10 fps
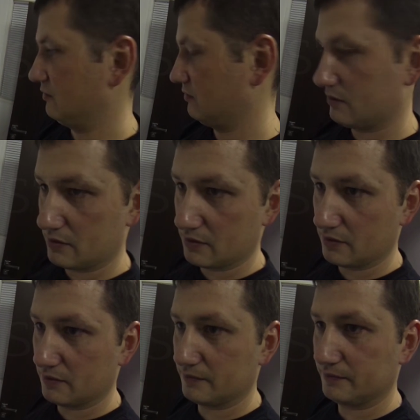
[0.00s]
Значит,
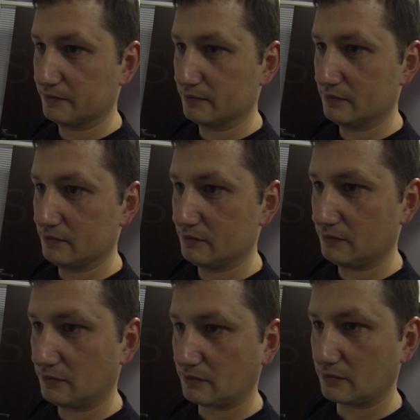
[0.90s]
первое, что ей
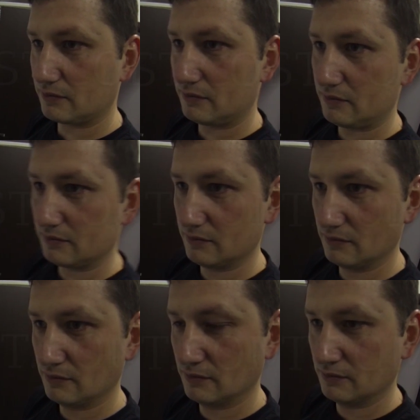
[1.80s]
надо, как
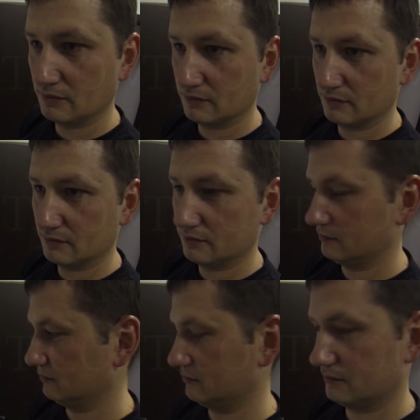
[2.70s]
рецепт
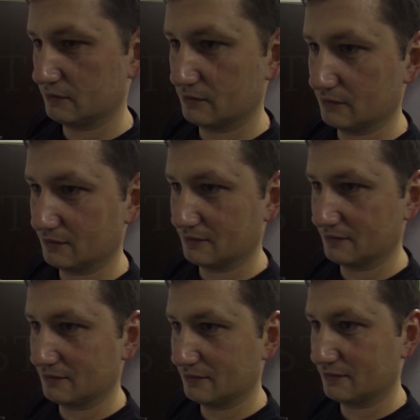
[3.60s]
к оздоровлению, это
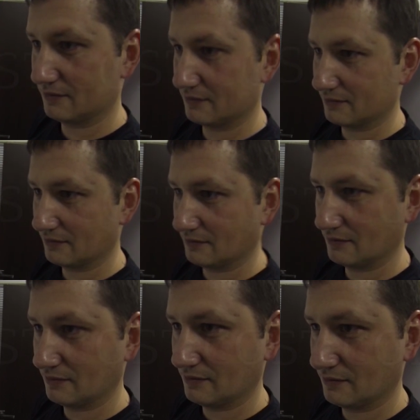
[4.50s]
отрастить
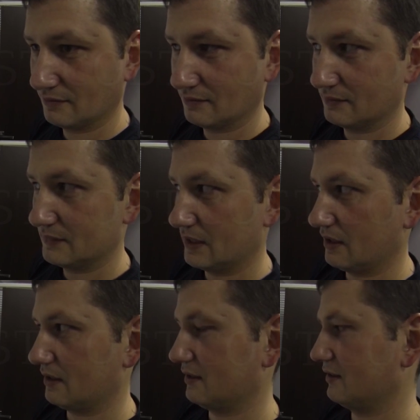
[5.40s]
брови.
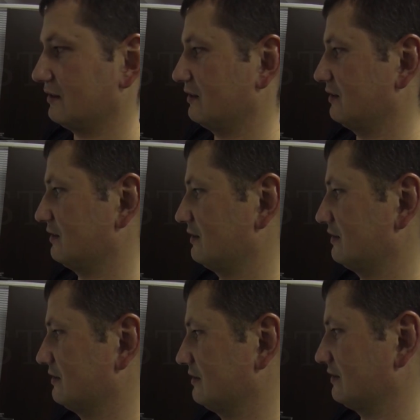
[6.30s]

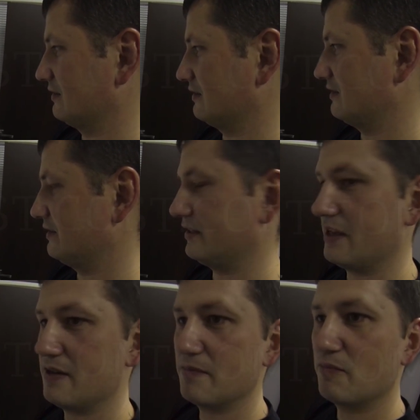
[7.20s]
А, Связано ли
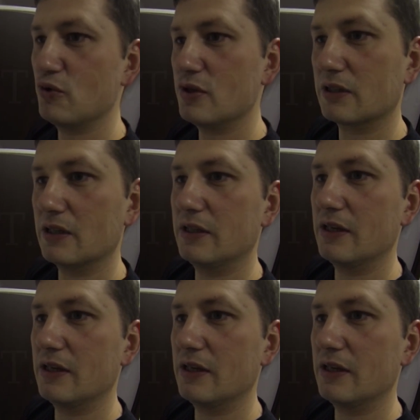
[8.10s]
ей это будет, обратно?